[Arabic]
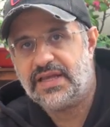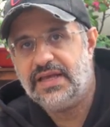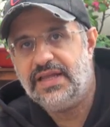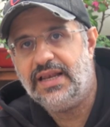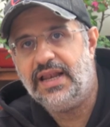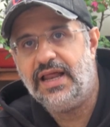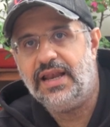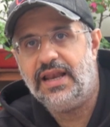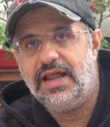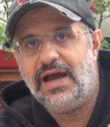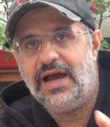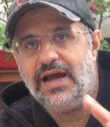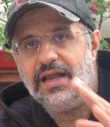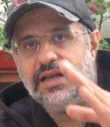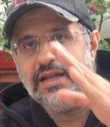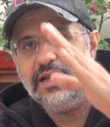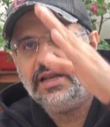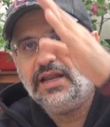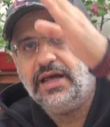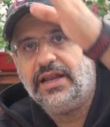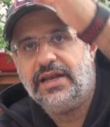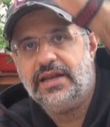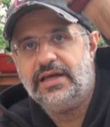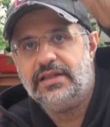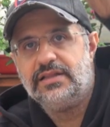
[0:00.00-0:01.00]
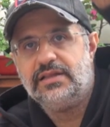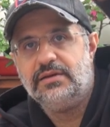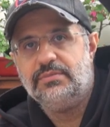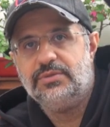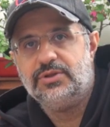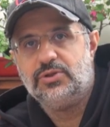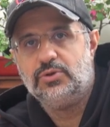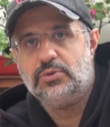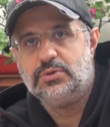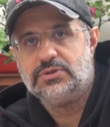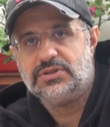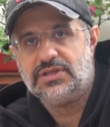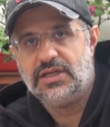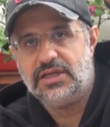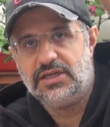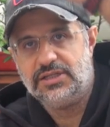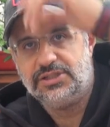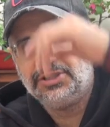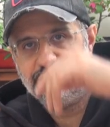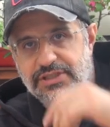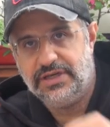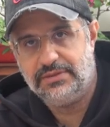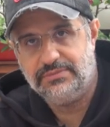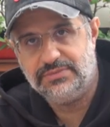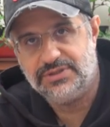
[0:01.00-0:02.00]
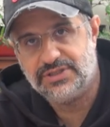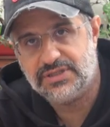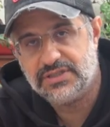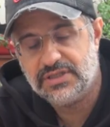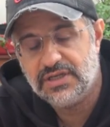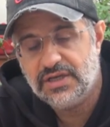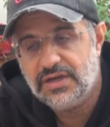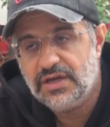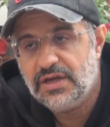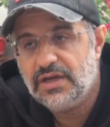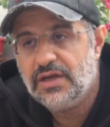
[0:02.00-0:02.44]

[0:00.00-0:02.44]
الى الاعلى لانها تبي توصل الشمس